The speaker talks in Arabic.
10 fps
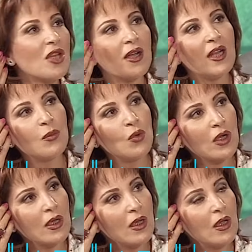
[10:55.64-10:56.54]
تشغلي
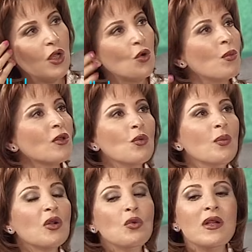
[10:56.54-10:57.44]
مخي
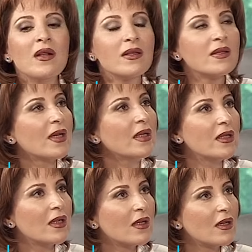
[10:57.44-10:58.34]
ومطلوب برضو انك
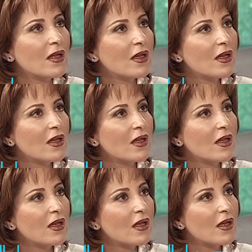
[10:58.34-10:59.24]
تسعدني
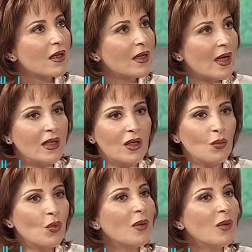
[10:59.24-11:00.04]
يعني